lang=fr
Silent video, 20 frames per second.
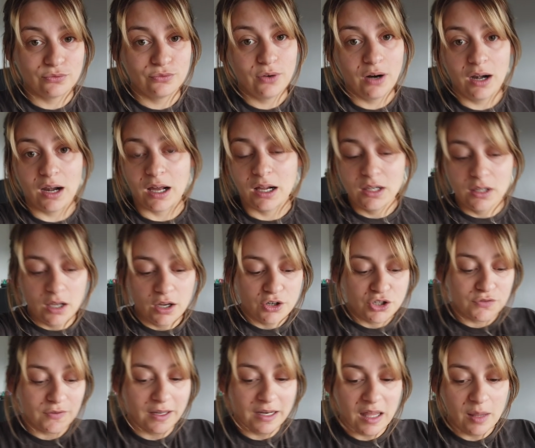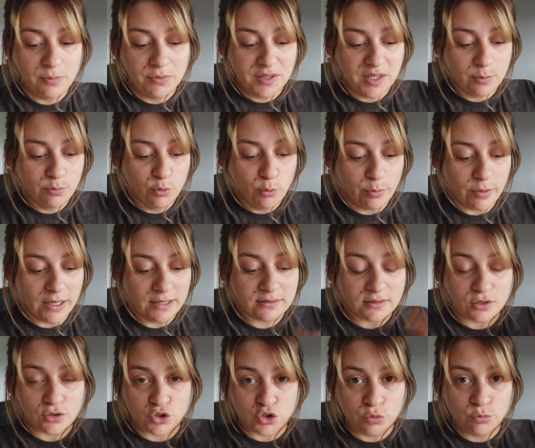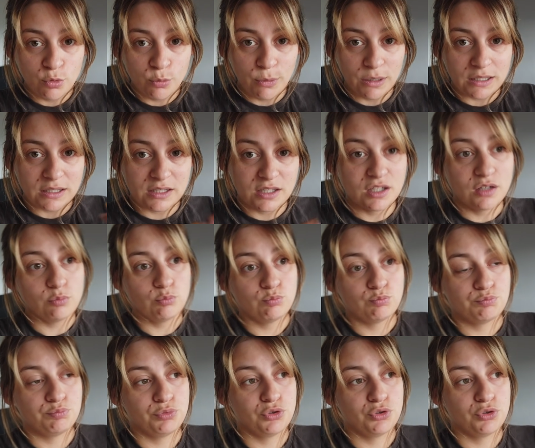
Voilà, je vais aller habiller Poupette, je me maquille,